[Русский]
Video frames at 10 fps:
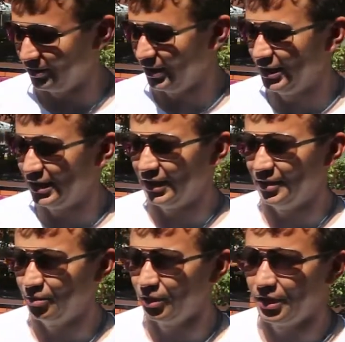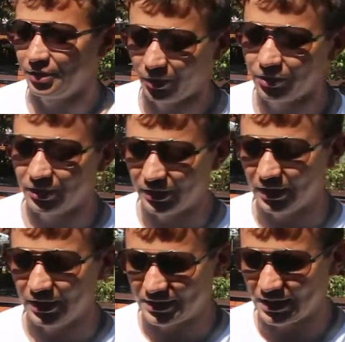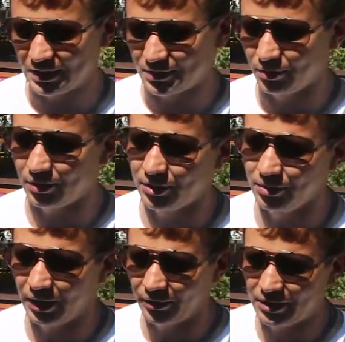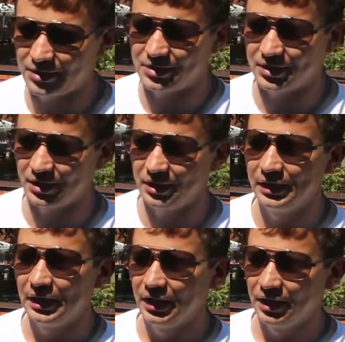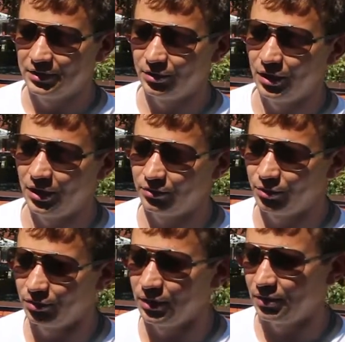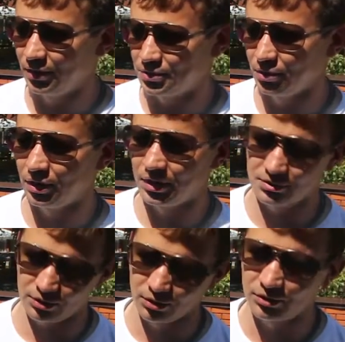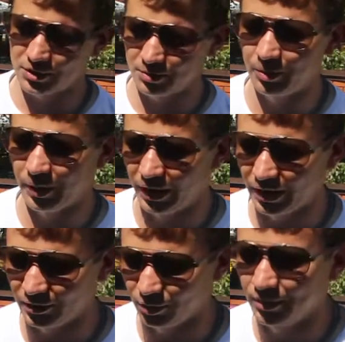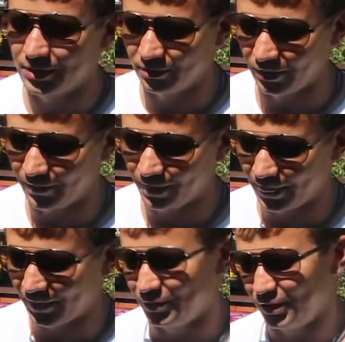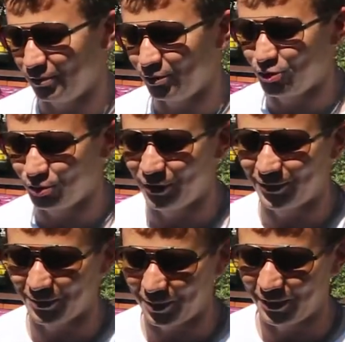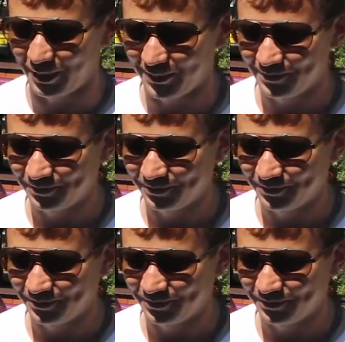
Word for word: выехали более трех недель назад с города Благовещенска. Доехав до Владивостока, развернувшись, мы поехали до Москвы на вот этом вот чудо-автомобиле.